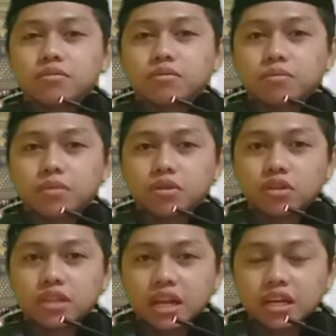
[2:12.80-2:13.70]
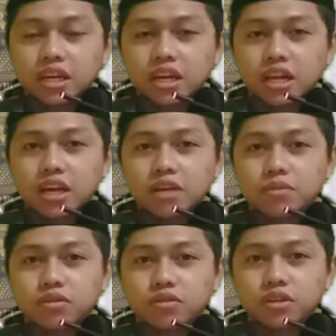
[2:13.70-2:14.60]
Metode talaki adalah
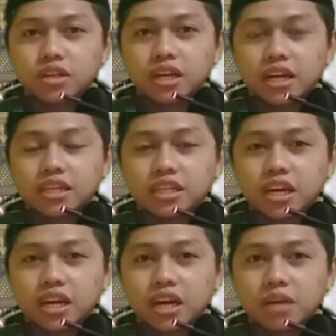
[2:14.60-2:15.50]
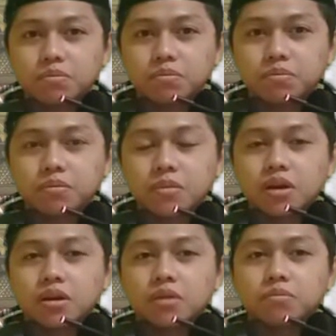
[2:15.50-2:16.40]
metode dengan cara
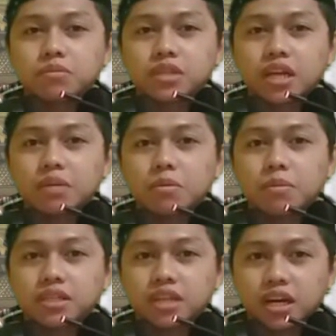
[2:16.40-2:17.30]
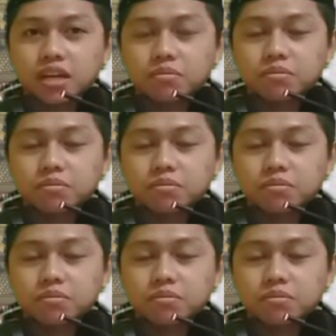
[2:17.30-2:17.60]
saling membacakan.